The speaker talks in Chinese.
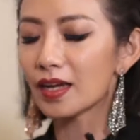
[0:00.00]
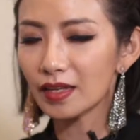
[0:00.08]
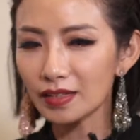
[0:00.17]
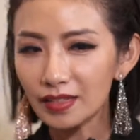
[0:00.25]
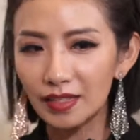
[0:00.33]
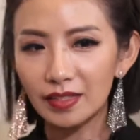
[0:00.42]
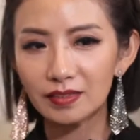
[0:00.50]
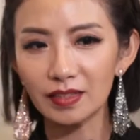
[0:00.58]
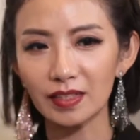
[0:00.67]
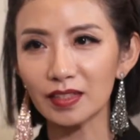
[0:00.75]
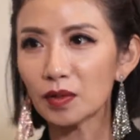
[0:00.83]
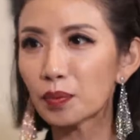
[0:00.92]
Etiquette
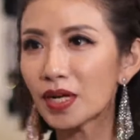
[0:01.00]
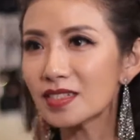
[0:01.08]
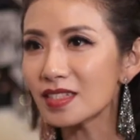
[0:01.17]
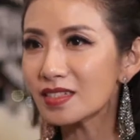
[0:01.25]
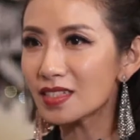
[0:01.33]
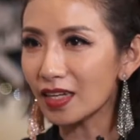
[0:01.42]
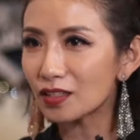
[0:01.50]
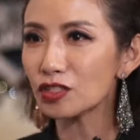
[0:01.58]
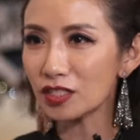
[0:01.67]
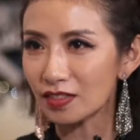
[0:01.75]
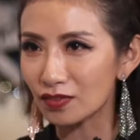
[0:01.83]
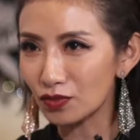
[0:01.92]
的一个
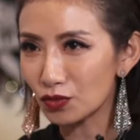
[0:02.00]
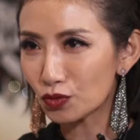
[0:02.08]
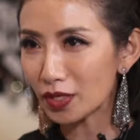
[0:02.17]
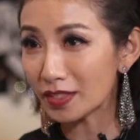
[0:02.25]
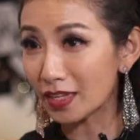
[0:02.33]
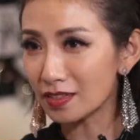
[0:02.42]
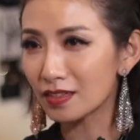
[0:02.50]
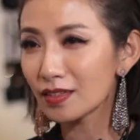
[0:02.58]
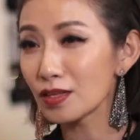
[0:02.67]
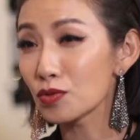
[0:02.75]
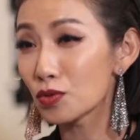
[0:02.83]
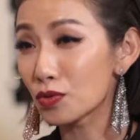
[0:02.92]
presentation，对男生
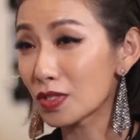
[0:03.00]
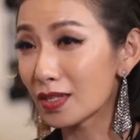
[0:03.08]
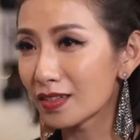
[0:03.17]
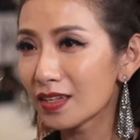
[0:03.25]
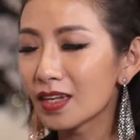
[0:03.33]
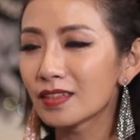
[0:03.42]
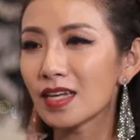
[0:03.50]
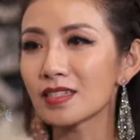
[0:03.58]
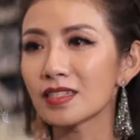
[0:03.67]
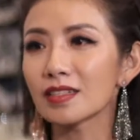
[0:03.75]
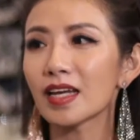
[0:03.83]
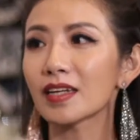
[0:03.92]
跟女生，
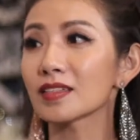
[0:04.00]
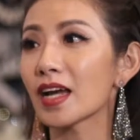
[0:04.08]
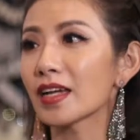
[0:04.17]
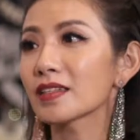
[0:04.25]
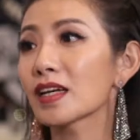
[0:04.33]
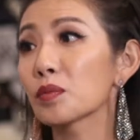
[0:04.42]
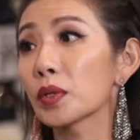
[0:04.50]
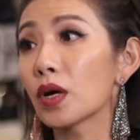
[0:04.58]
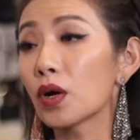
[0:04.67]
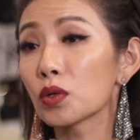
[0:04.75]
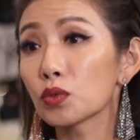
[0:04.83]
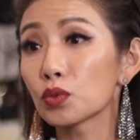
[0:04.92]
男生戴 t 代
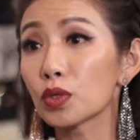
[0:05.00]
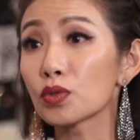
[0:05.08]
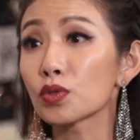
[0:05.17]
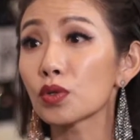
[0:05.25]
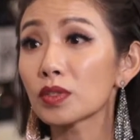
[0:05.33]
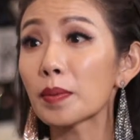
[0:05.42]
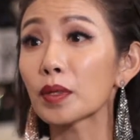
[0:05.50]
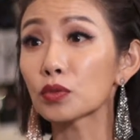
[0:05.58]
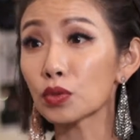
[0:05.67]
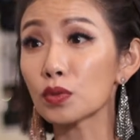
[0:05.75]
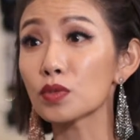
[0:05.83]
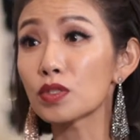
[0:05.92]
表尊重，代表
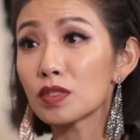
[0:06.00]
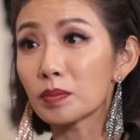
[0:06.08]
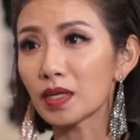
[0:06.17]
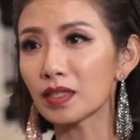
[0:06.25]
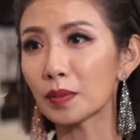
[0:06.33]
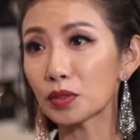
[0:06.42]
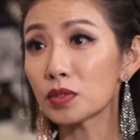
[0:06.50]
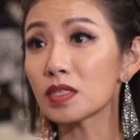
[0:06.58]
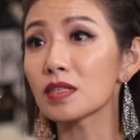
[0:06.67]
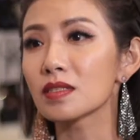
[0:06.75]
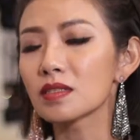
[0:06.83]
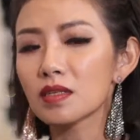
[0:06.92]
重视嘛，代表去
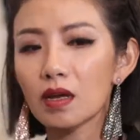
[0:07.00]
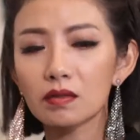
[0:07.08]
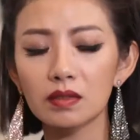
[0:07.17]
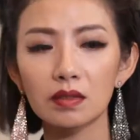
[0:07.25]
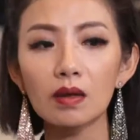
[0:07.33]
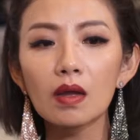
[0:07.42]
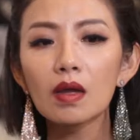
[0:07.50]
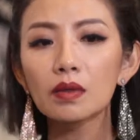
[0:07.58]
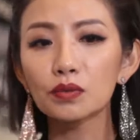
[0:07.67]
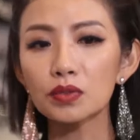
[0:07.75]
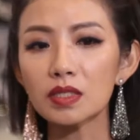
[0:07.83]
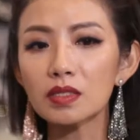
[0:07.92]
正式场合；
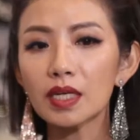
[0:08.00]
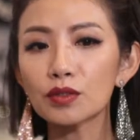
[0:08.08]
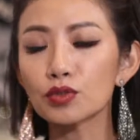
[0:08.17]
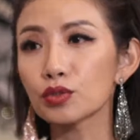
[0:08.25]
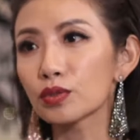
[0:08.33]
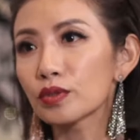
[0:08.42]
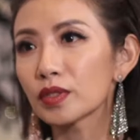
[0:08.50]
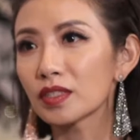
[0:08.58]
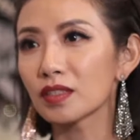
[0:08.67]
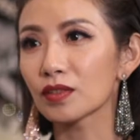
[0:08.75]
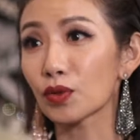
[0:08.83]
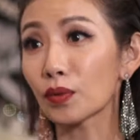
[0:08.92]
女生戴
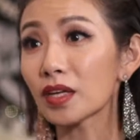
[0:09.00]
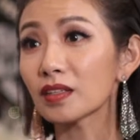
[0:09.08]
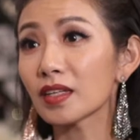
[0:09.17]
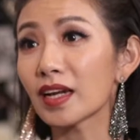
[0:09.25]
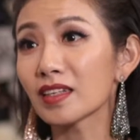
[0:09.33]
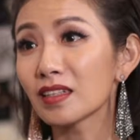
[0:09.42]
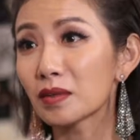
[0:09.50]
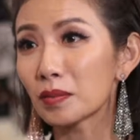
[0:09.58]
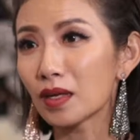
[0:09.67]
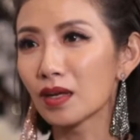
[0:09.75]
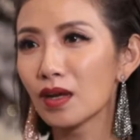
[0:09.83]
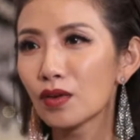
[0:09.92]
jewelry 同样的概念
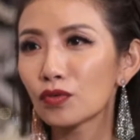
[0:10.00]
嘛。